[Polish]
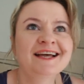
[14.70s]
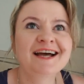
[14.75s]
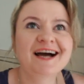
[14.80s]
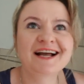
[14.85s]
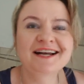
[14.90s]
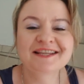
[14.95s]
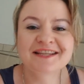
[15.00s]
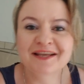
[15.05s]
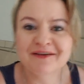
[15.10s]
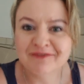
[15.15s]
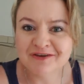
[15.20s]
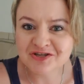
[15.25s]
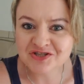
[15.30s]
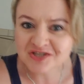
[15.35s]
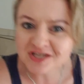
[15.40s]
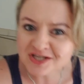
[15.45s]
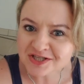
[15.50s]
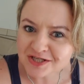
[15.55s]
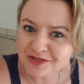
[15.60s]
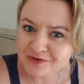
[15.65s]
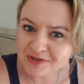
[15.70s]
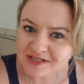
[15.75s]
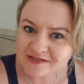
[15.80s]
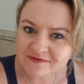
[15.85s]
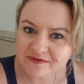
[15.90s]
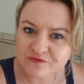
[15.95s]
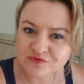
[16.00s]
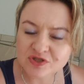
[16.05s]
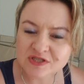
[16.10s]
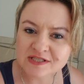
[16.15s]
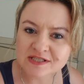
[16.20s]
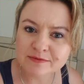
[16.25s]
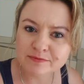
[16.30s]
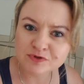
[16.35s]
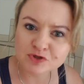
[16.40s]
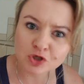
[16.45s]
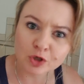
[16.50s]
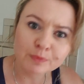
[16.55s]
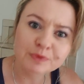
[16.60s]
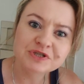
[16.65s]
Ale najważniejsze to jest tym wszystkim
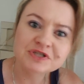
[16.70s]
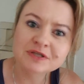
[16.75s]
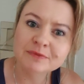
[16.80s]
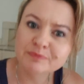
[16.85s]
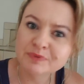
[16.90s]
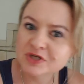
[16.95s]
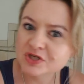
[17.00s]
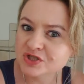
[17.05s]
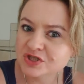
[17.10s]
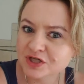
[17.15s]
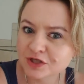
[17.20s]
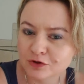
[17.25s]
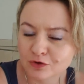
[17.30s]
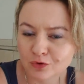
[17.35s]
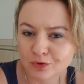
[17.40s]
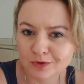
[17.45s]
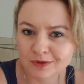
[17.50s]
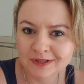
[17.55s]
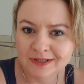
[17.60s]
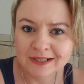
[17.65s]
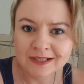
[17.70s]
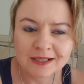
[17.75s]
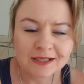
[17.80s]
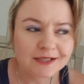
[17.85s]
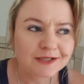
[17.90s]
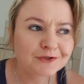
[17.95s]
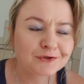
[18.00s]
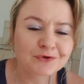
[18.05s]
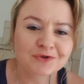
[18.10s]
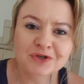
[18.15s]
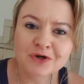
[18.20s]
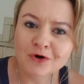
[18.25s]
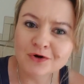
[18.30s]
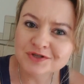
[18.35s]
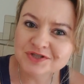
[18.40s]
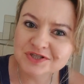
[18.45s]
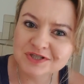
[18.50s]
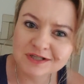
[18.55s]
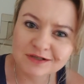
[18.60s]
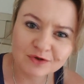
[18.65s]
zrobić ten pierwszy krok. I to nie
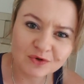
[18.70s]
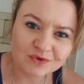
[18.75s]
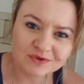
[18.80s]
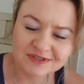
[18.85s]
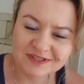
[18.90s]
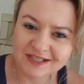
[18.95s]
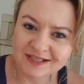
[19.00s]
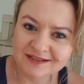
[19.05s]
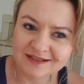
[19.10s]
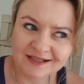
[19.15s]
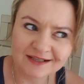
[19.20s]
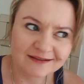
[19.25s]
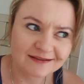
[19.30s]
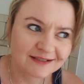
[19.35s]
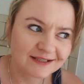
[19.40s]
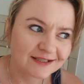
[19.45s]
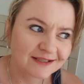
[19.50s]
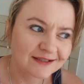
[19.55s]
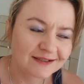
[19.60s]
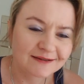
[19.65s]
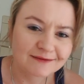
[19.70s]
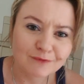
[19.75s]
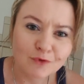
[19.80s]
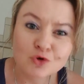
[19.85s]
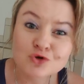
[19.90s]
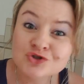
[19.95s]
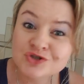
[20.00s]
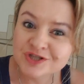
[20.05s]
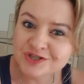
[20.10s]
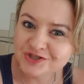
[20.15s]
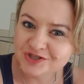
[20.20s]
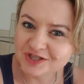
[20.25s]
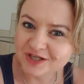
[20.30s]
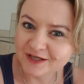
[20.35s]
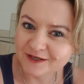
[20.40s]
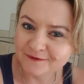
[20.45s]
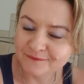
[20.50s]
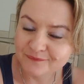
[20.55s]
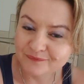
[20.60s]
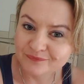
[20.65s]
chodzi tylko o dieta, o
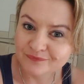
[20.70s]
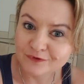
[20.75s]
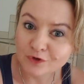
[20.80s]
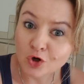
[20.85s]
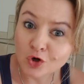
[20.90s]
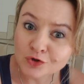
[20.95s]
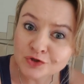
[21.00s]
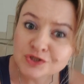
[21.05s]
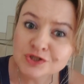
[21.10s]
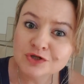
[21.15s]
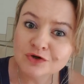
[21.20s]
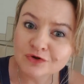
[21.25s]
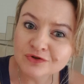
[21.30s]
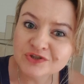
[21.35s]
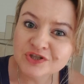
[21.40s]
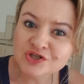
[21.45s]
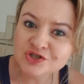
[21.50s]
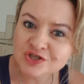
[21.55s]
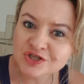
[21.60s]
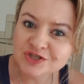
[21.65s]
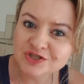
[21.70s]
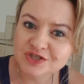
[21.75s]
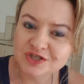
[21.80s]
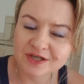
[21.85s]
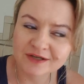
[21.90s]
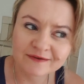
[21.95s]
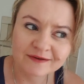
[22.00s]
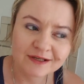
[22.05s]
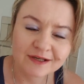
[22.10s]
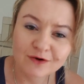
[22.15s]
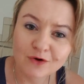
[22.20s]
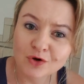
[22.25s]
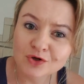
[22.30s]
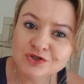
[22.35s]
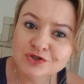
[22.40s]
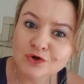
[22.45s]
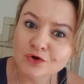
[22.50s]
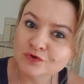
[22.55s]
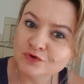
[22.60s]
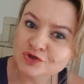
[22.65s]
życie. Chodzi o te życie.
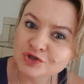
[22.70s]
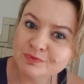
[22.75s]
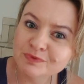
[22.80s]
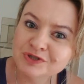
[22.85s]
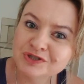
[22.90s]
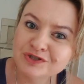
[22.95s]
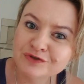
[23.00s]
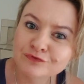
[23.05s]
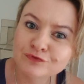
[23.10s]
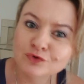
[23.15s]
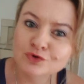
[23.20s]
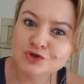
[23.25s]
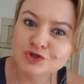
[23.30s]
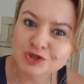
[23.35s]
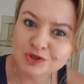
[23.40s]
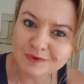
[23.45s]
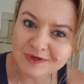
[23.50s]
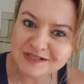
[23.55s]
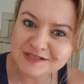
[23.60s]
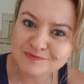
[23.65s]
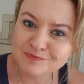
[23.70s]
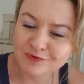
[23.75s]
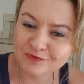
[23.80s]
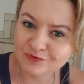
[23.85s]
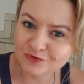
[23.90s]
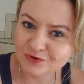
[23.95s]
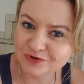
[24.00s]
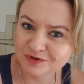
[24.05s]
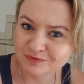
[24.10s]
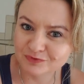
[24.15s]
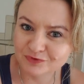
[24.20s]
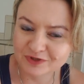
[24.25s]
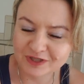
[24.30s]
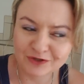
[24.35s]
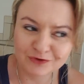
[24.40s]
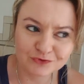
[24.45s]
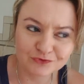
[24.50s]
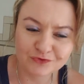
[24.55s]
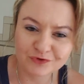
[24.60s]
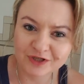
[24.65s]
Chodzi o to, żebyś Ty wróciła z powrotem do
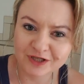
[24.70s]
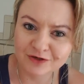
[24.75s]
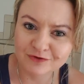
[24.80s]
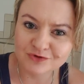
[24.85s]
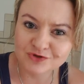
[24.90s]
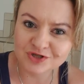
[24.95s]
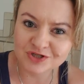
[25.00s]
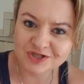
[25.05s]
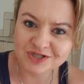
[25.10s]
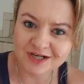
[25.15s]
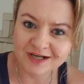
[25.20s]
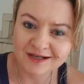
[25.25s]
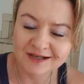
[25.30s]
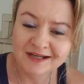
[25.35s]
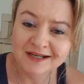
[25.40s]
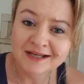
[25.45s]
tego Twojego życia.